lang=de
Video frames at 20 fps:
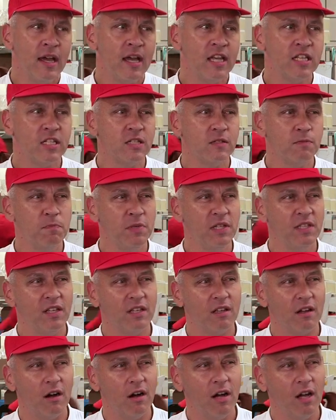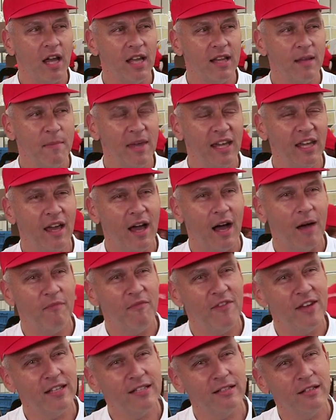Es bietet auch eine Menge
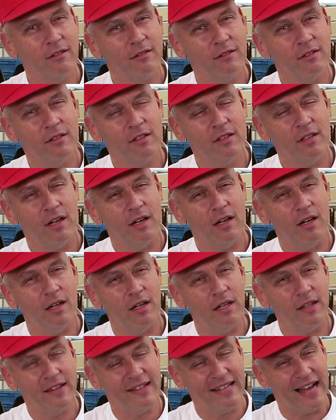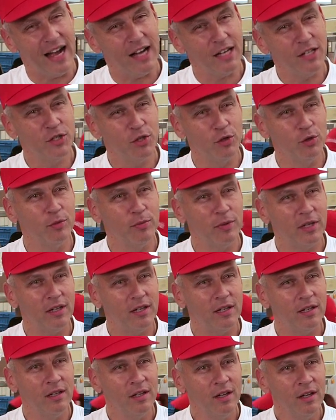Abwechslung
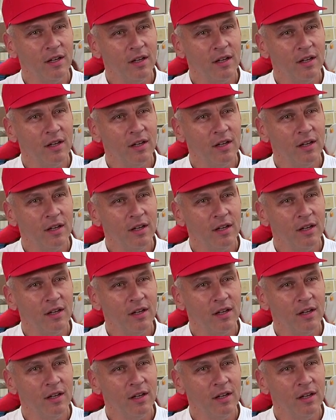tagsüber